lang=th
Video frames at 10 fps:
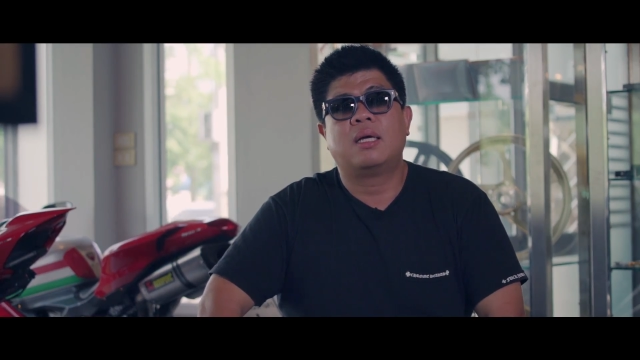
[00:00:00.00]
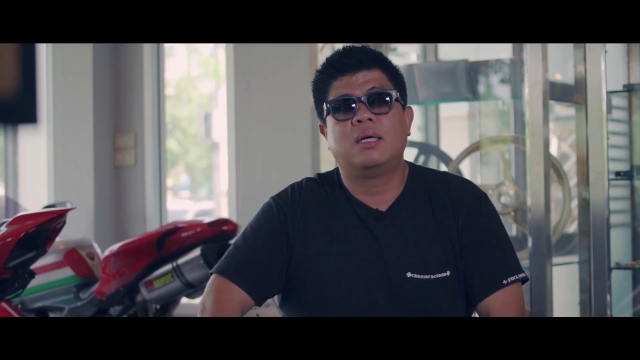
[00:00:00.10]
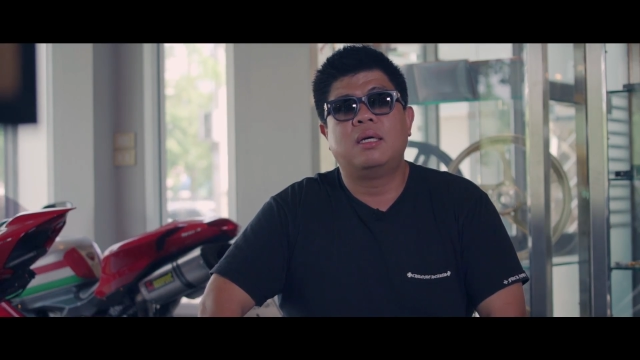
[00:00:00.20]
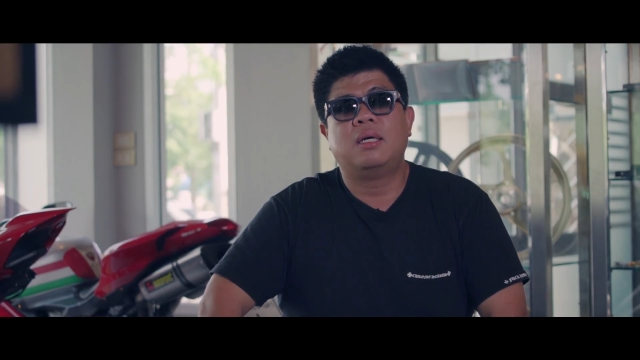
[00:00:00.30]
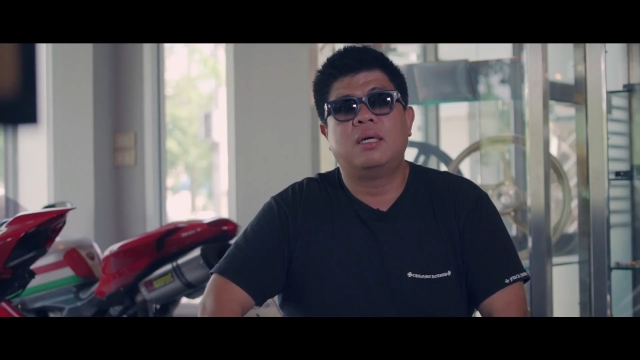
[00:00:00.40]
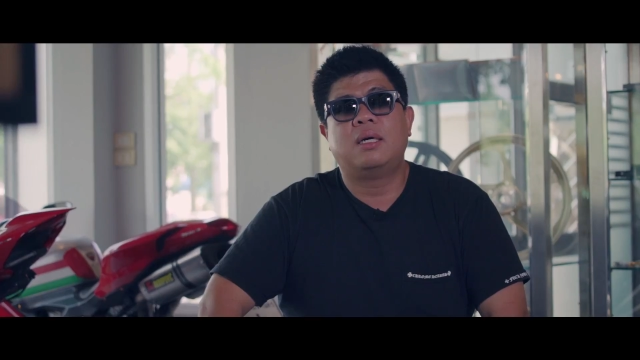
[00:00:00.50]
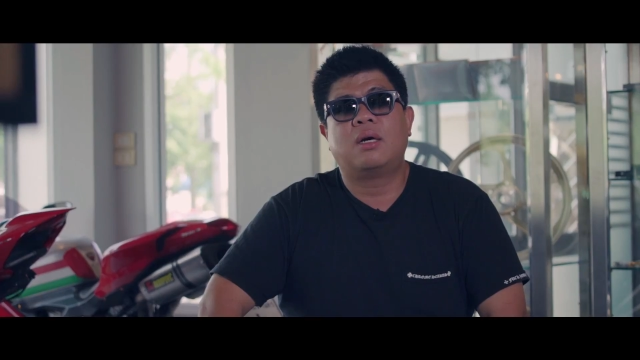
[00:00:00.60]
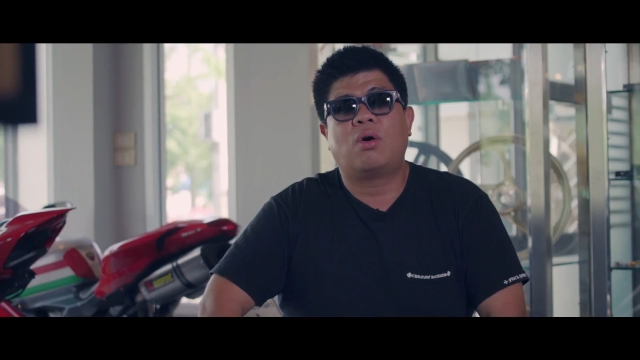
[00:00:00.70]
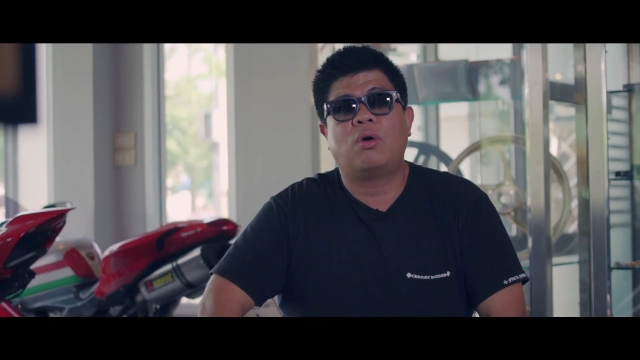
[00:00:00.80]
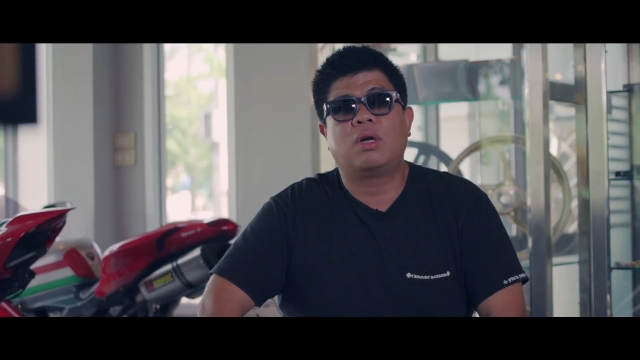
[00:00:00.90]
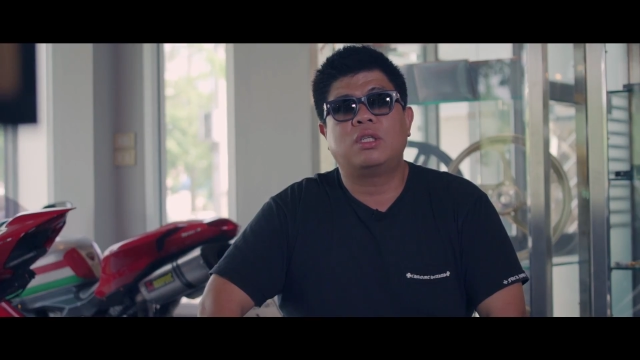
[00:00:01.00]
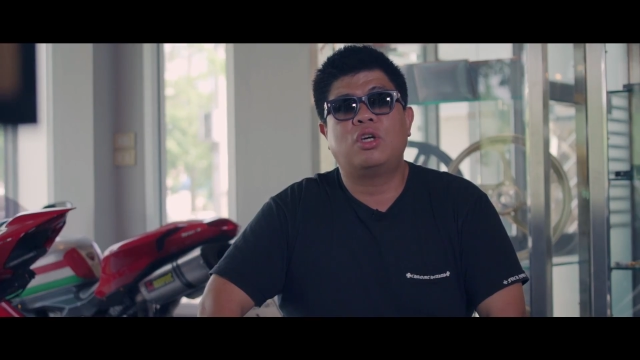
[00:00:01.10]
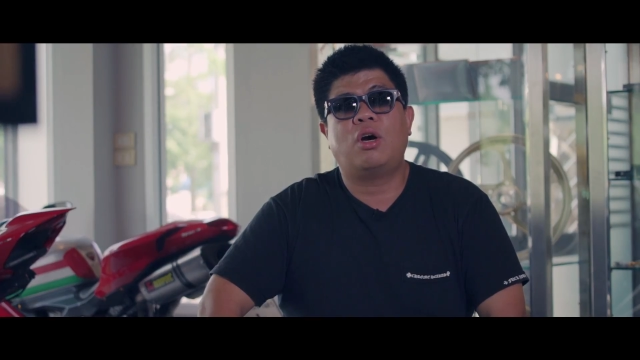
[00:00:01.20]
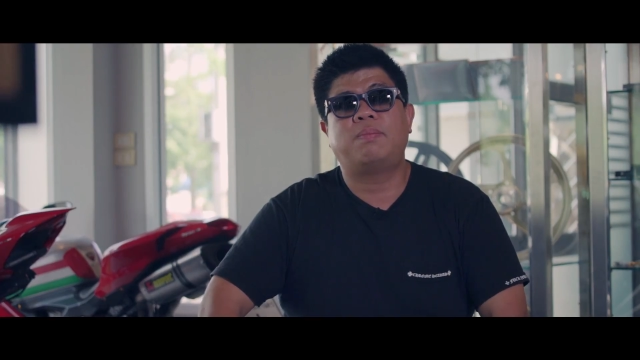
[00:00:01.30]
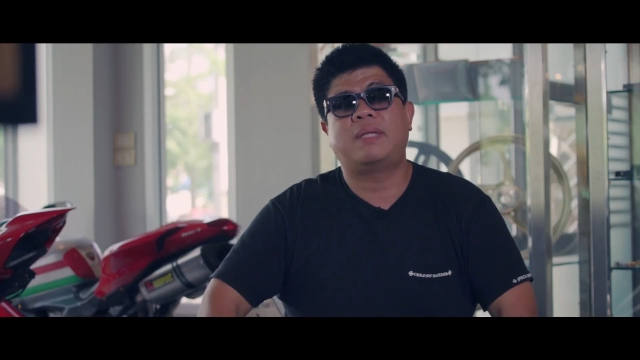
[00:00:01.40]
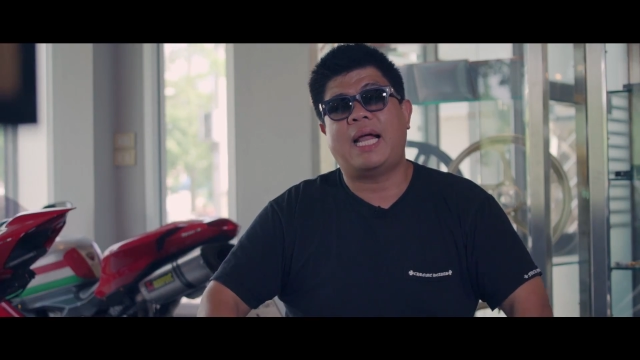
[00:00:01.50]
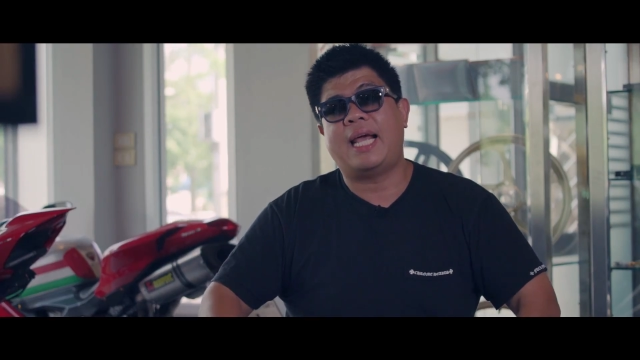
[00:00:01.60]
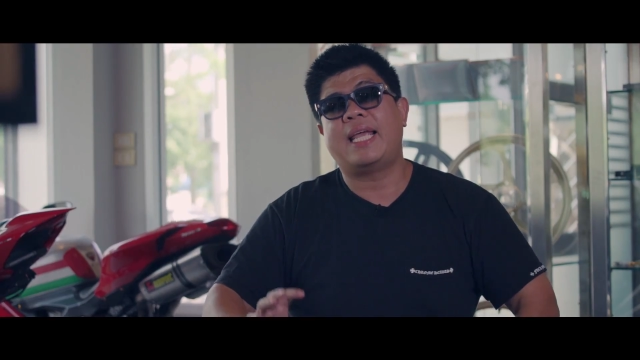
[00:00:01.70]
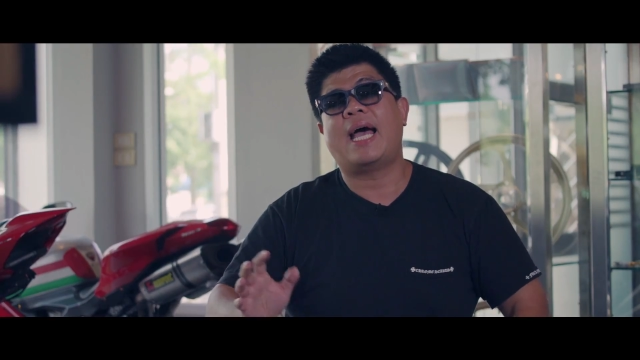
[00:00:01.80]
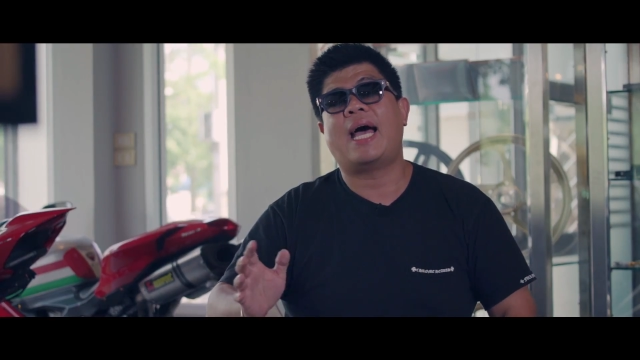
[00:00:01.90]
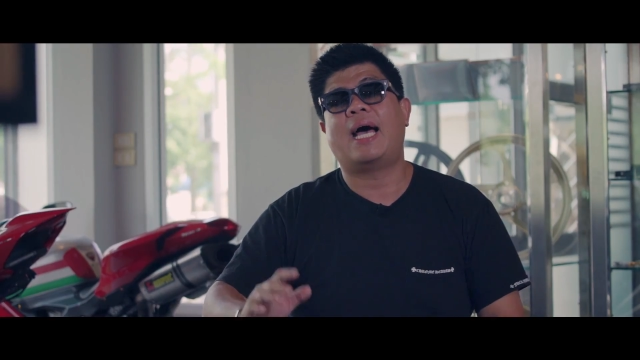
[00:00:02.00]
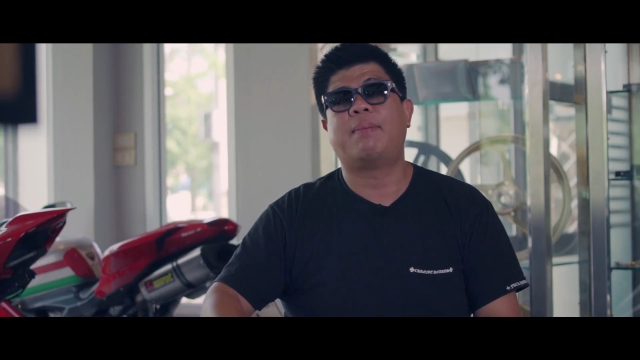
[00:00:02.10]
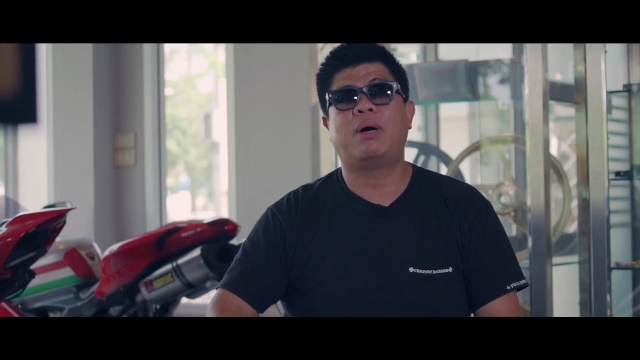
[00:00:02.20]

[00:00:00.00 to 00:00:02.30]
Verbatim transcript: คือคนก็ชอบแต่ละอย่าง